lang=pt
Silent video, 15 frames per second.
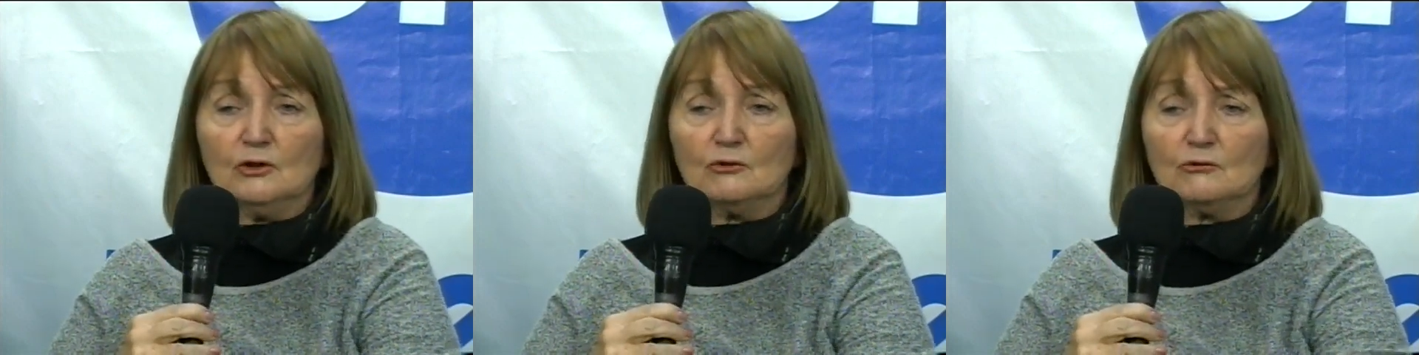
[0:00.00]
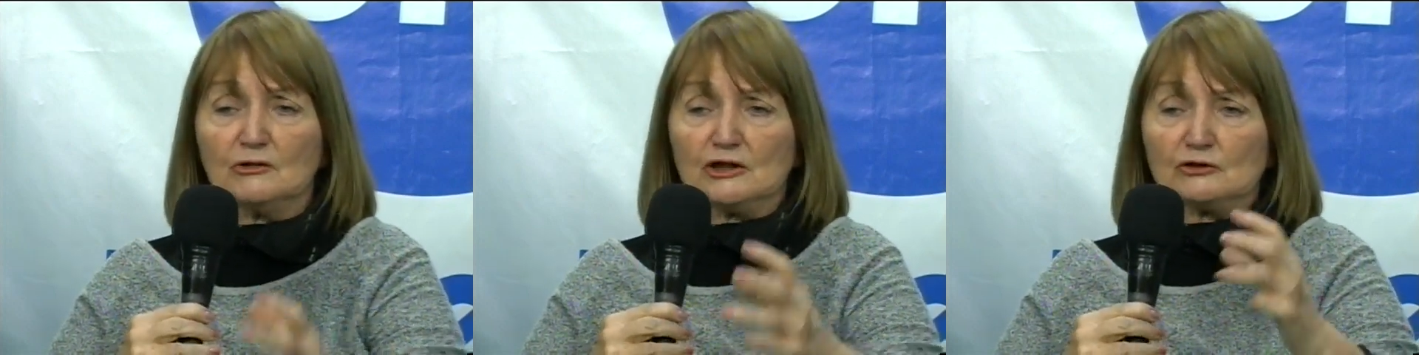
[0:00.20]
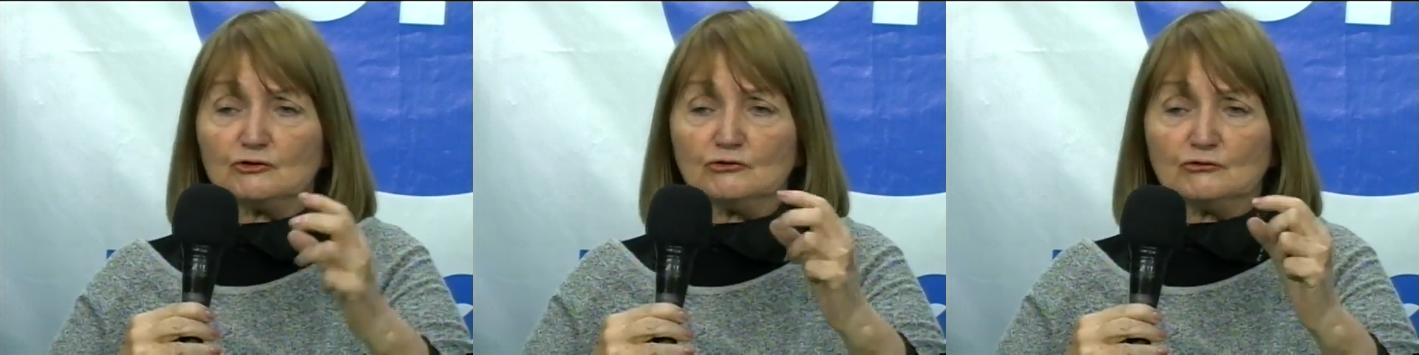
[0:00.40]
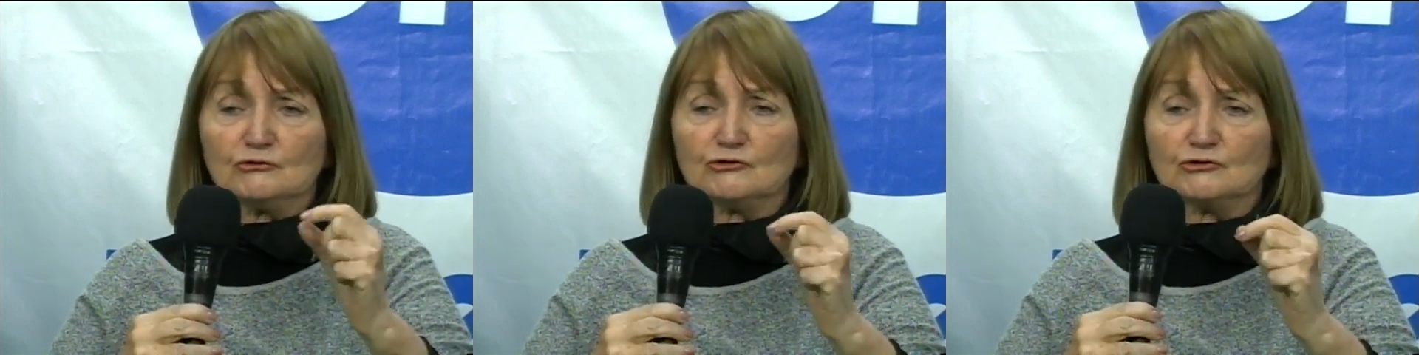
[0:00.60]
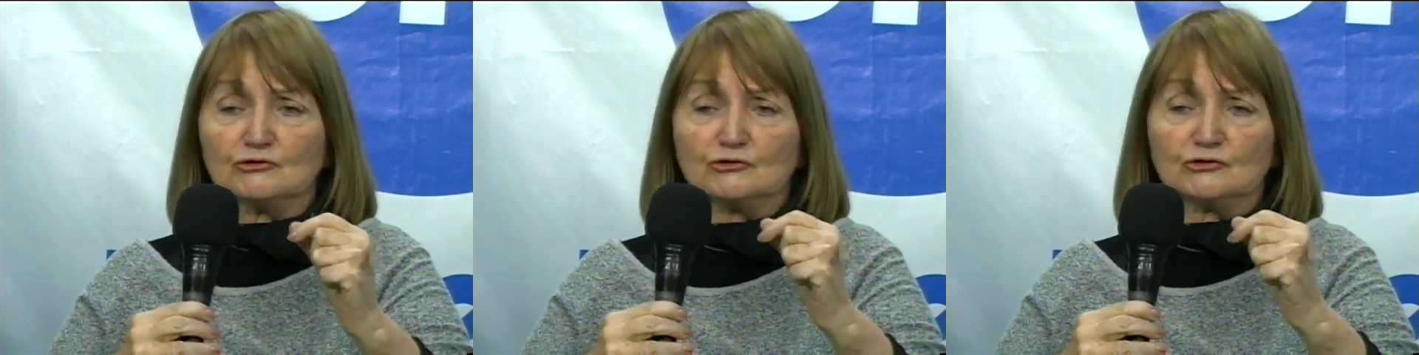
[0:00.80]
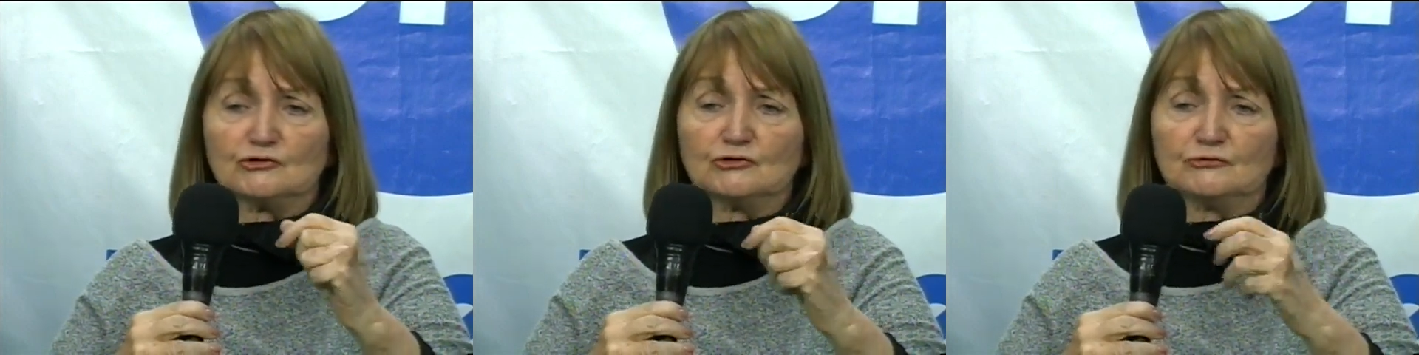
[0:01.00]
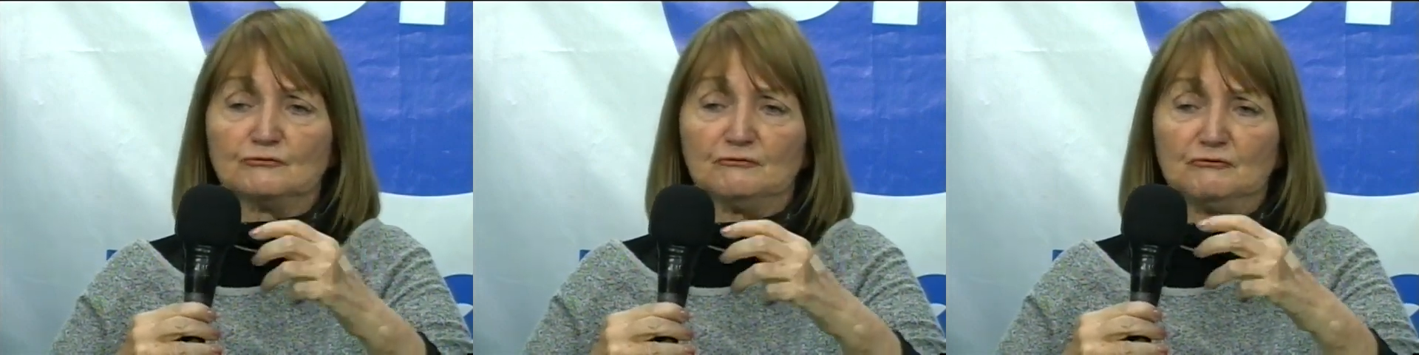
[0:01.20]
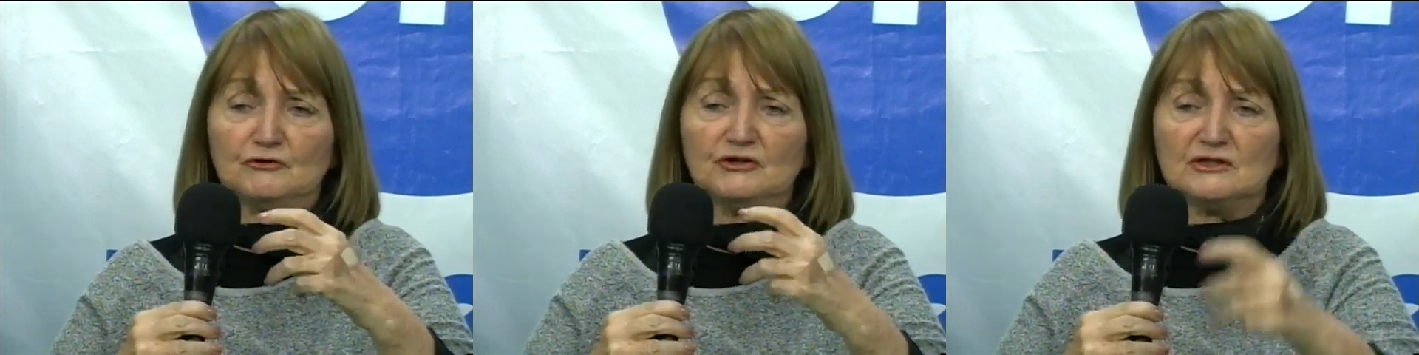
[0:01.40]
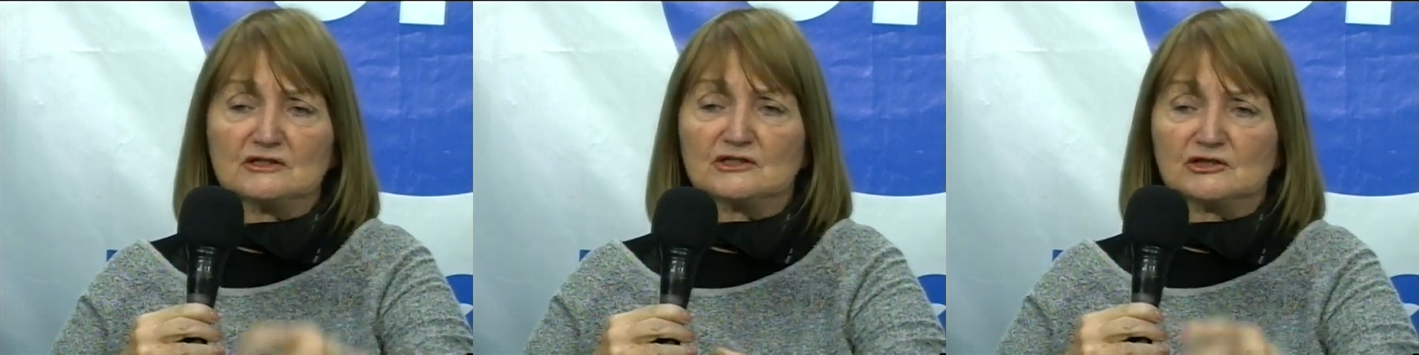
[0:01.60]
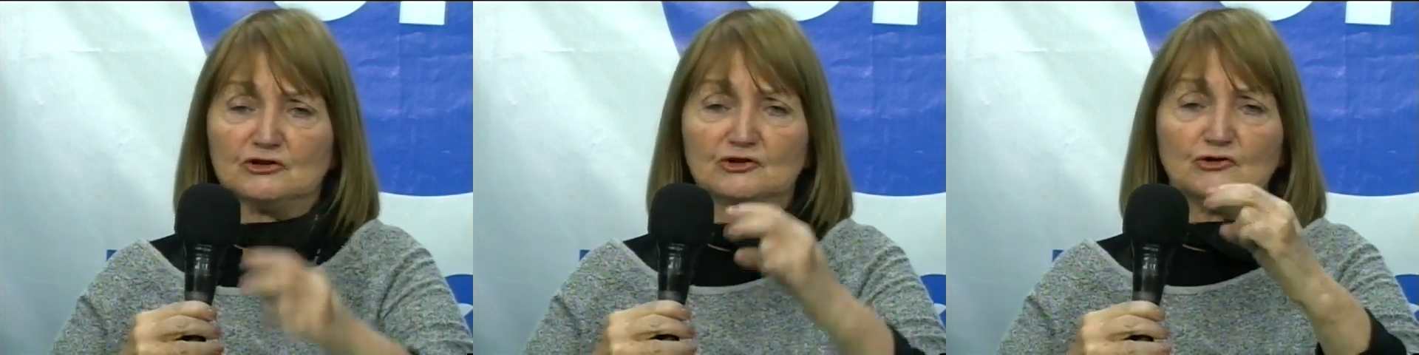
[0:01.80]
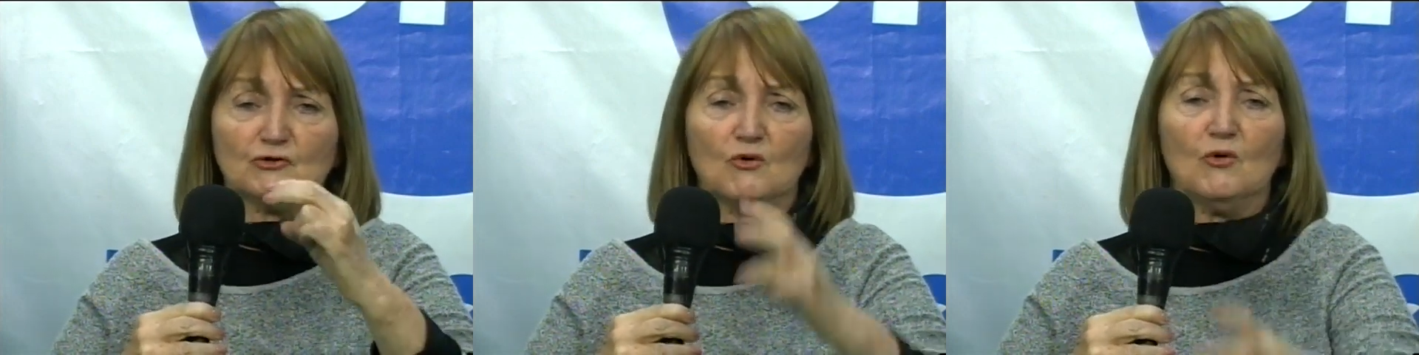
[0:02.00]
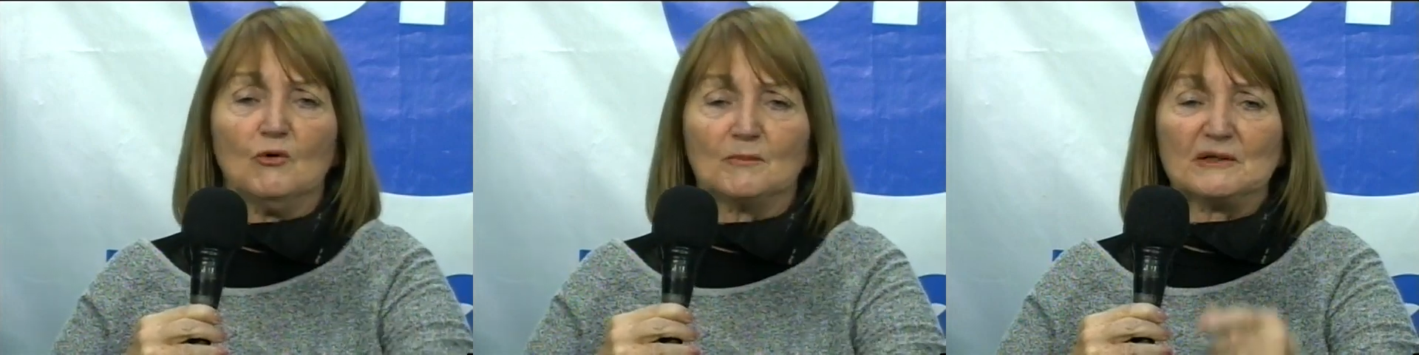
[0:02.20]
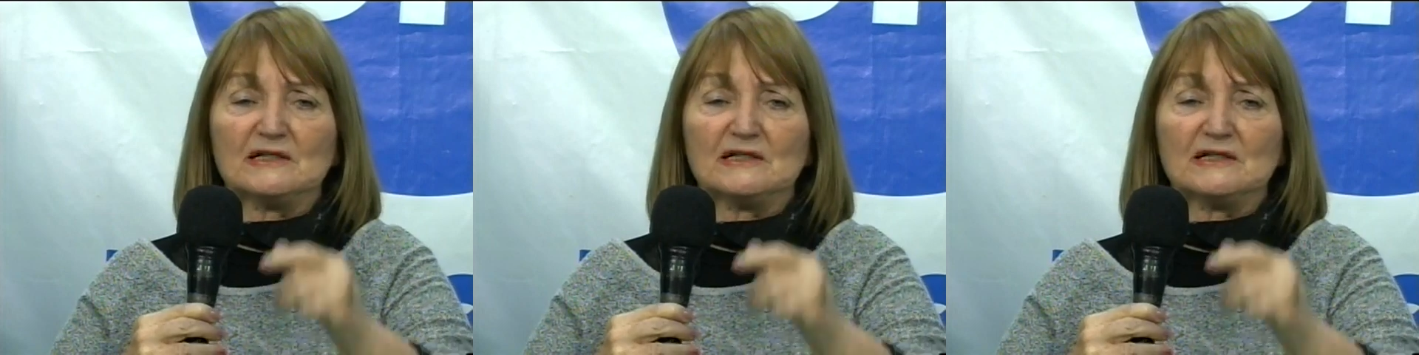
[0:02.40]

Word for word: com questões de físicas, de roupa,